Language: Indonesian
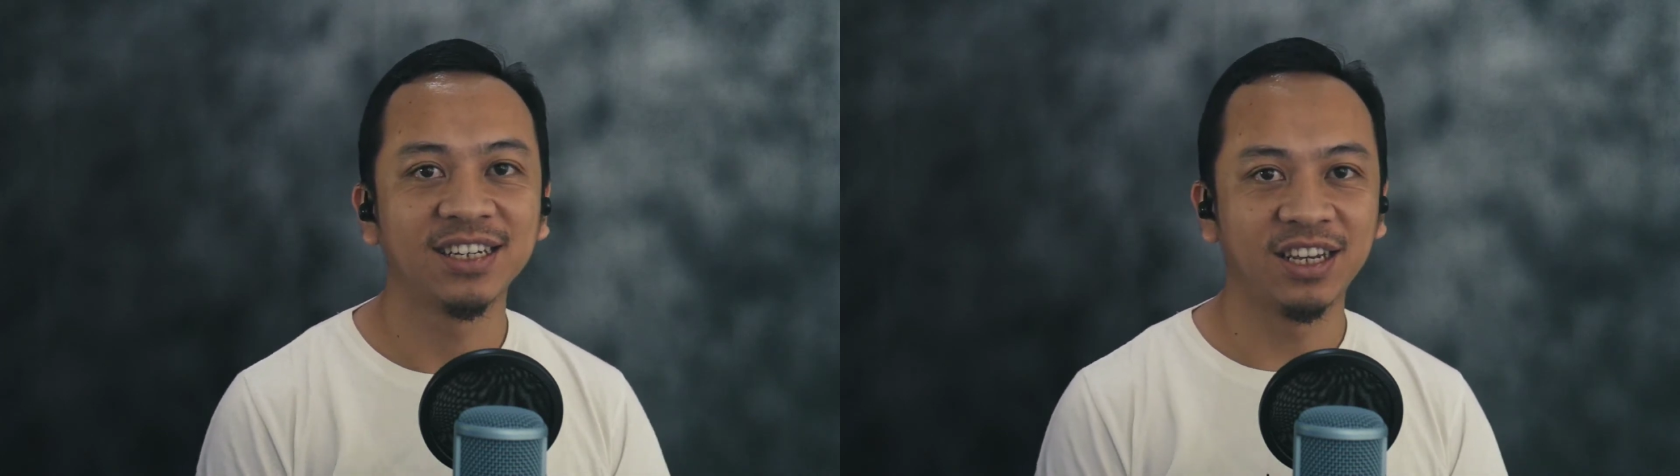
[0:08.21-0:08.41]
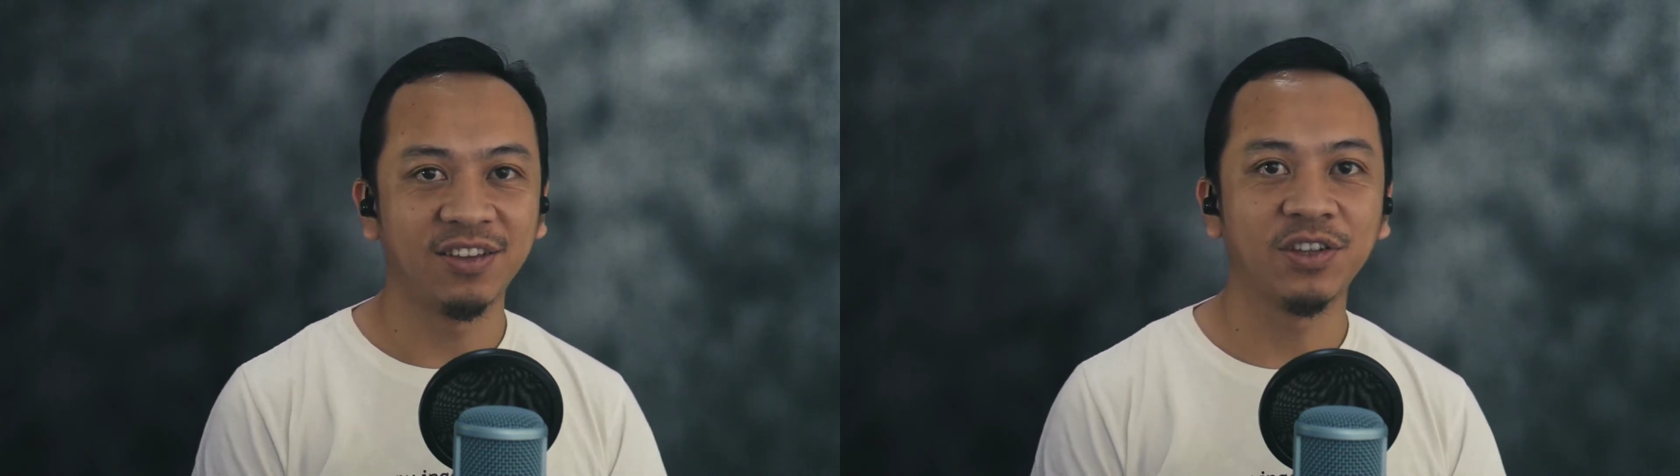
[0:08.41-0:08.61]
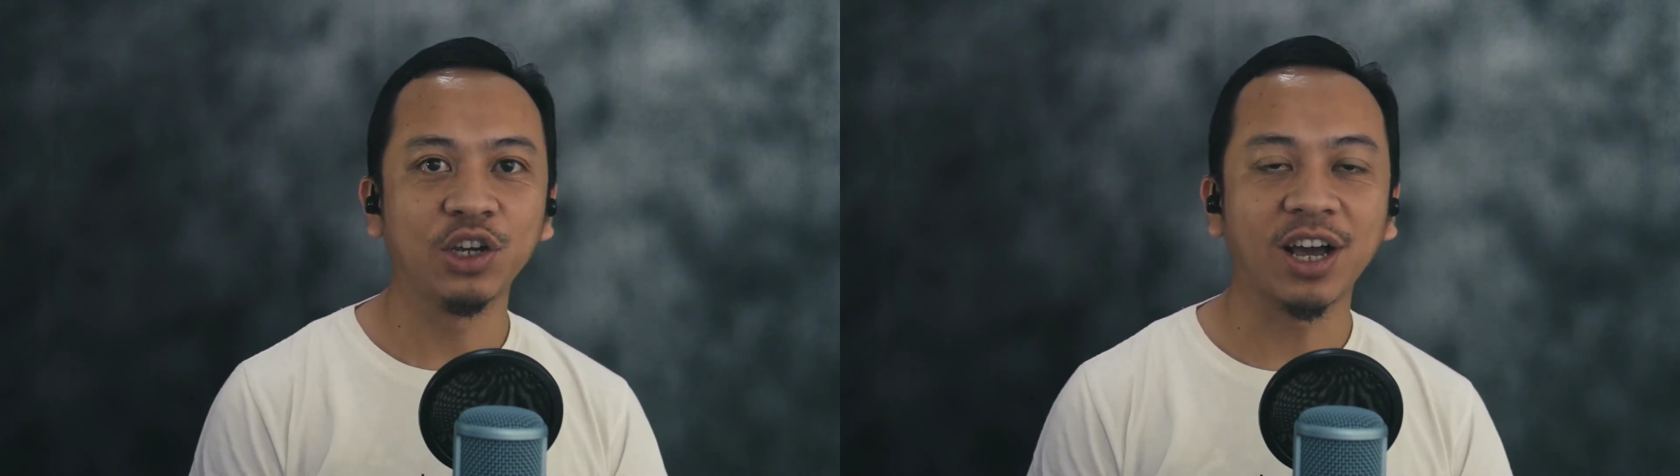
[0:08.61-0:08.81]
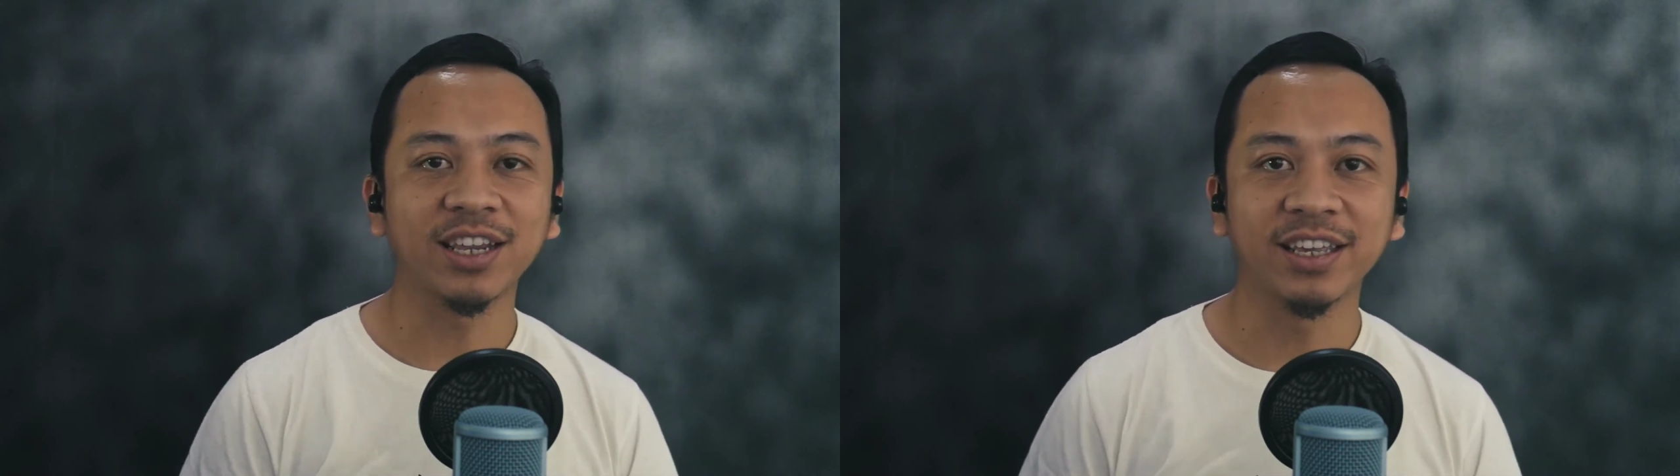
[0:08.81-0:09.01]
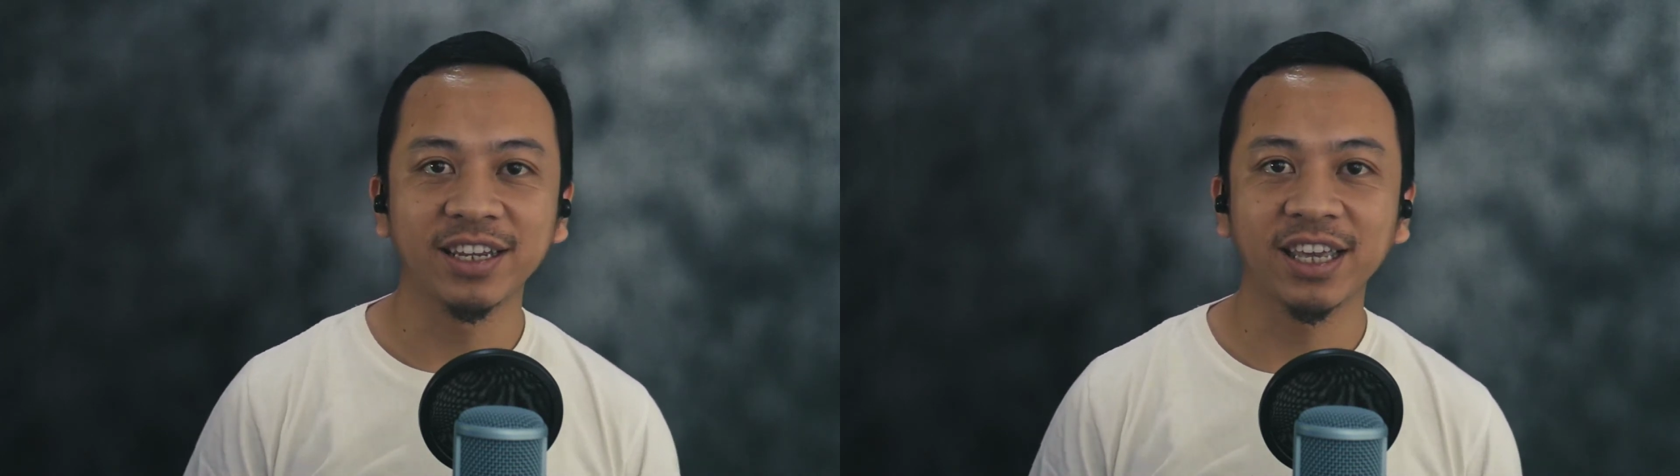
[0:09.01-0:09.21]
Di video
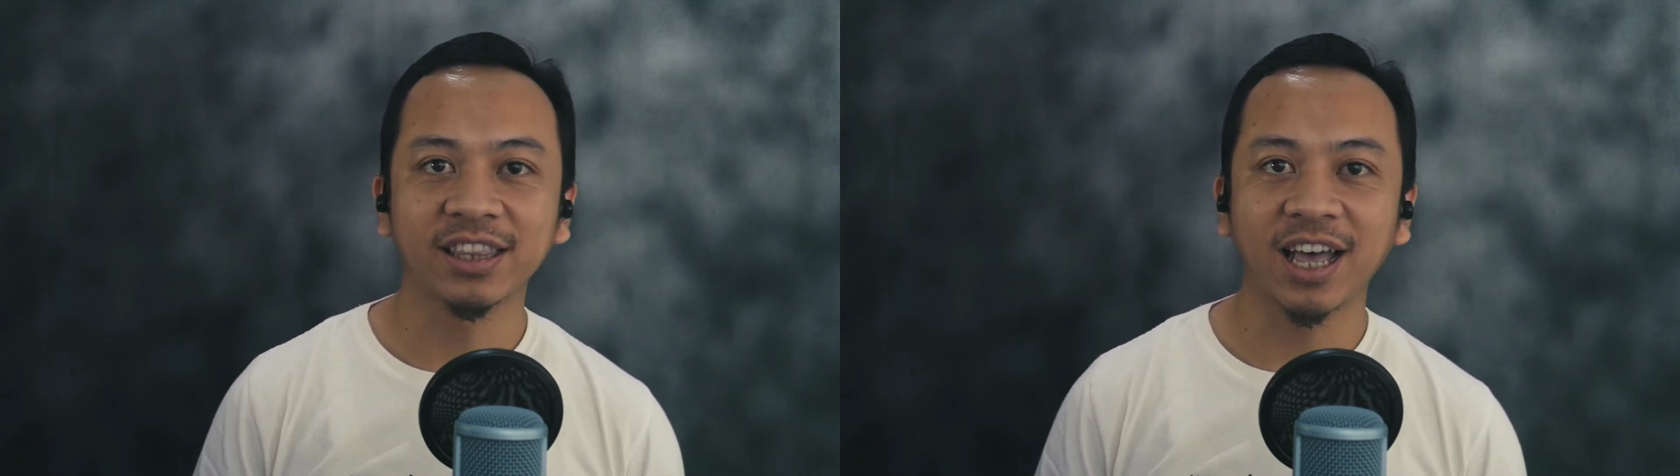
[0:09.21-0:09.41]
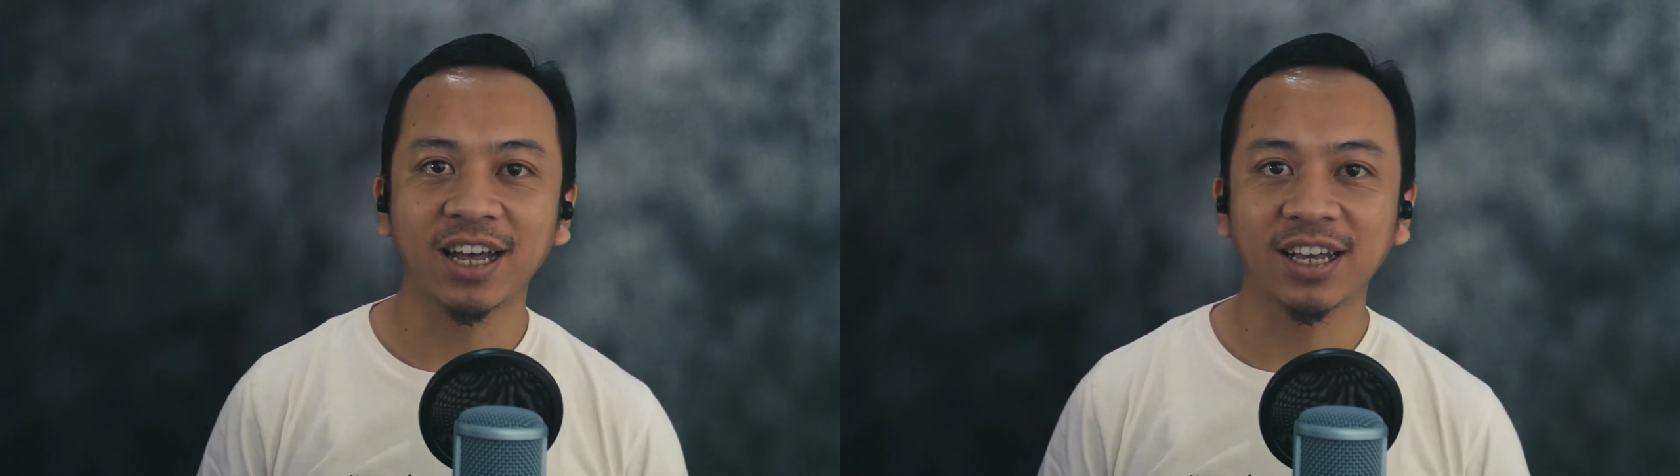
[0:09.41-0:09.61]
kali ini kita